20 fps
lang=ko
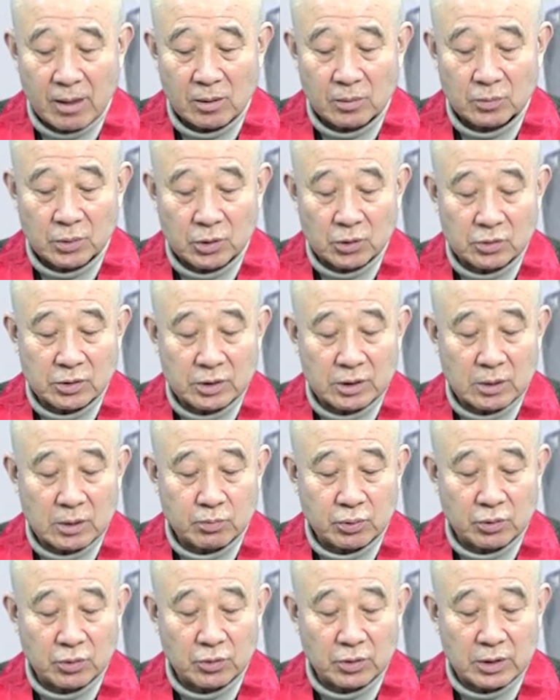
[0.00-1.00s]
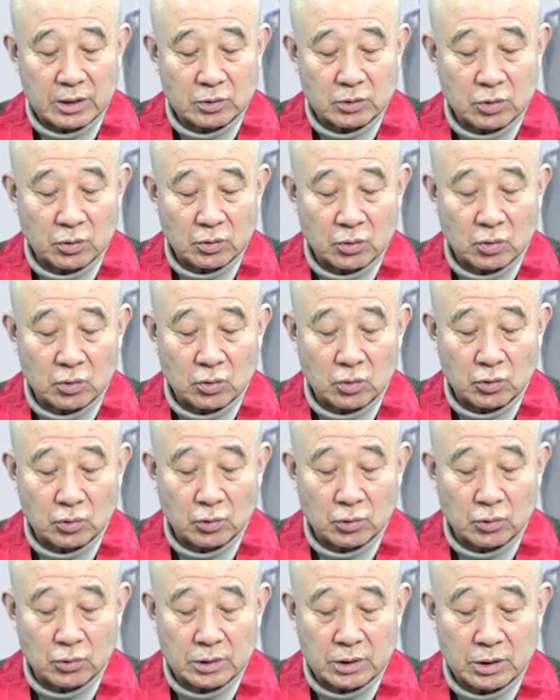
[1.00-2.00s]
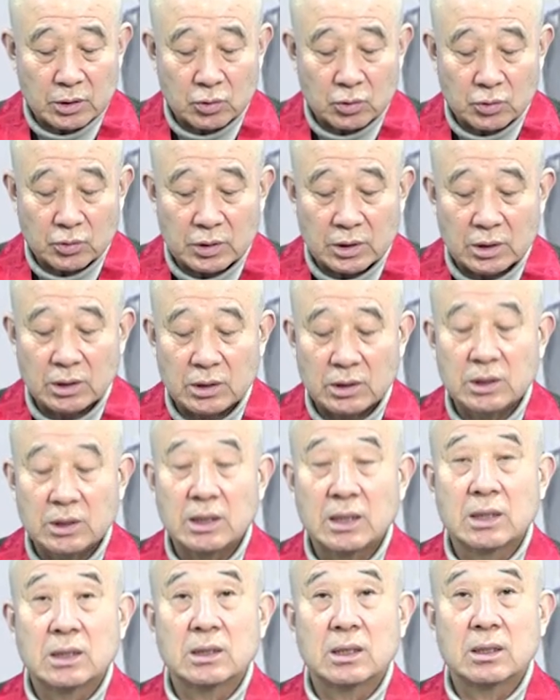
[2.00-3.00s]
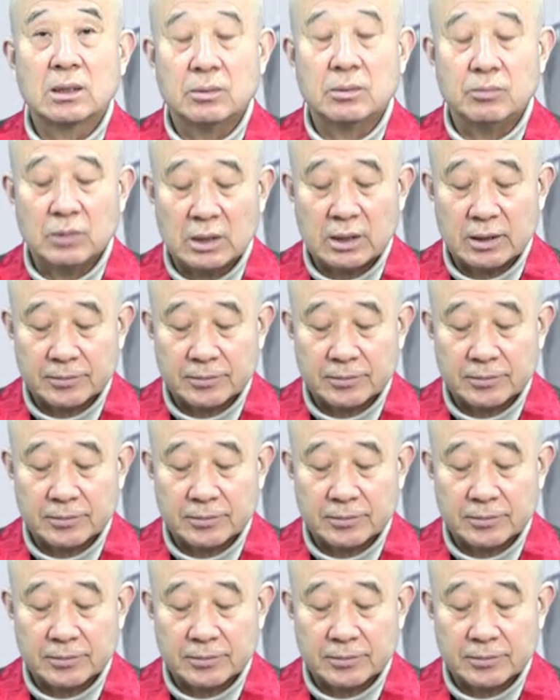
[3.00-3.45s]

비로소 이제 불교란 종교 공동체 조직이 시작이 된 겁니다.